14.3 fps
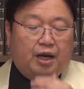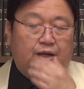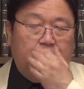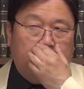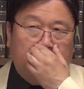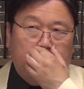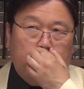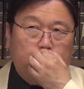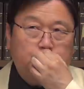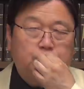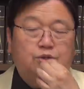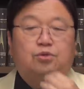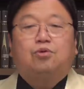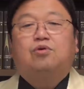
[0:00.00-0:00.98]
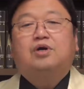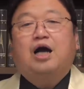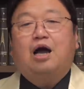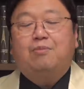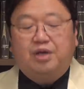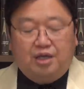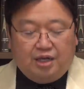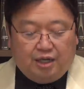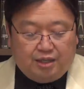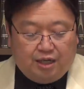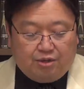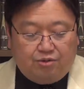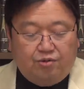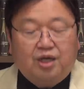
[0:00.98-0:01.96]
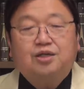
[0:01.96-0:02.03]
あの、一つの国家、アメリカで
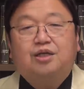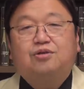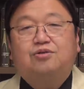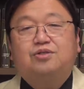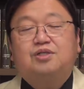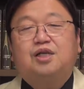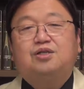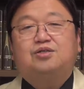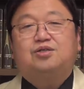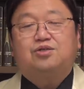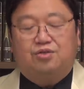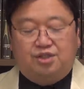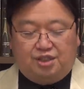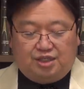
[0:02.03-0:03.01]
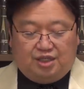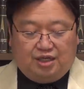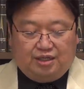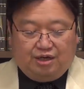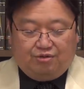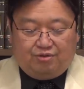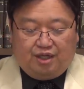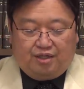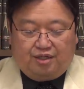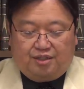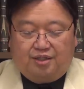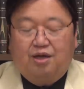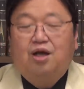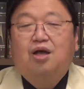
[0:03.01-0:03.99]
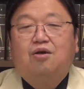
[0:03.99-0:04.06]
あるユナイテッド・ステイツという意識がなくてで
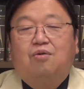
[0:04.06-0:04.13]
すね、